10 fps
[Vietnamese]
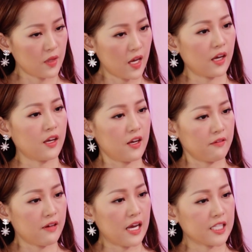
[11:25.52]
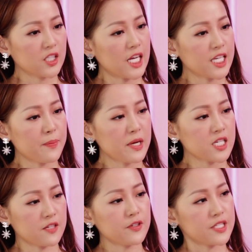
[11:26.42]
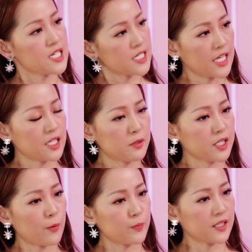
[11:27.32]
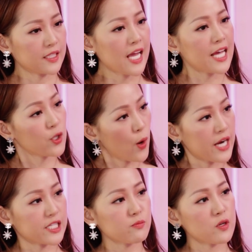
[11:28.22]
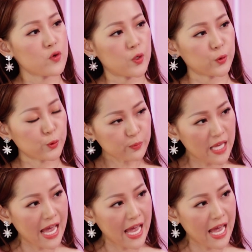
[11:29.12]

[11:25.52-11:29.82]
Yeah. Và như nãy giờ bác sĩ vừa chia sẻ thì Minh Ngọc nhận thấy anh Hoàng trong câu chuyện của chúng